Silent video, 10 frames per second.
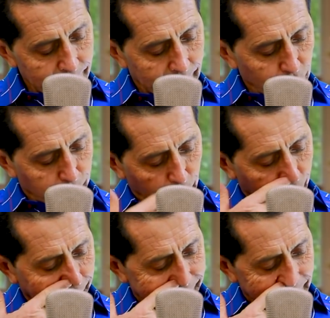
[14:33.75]
Aí o
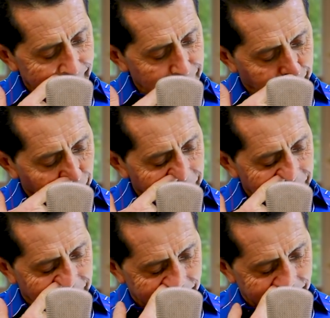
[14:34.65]
profeta responde
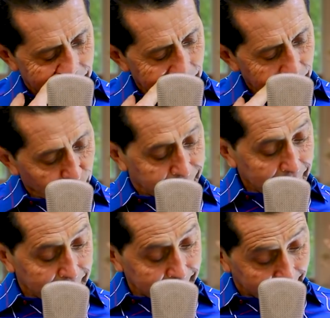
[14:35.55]
assim:
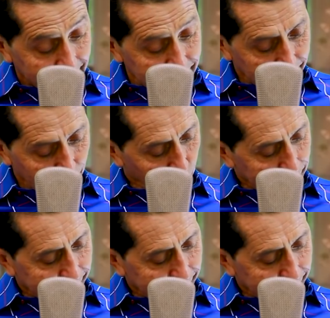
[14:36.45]
Vocês entendem?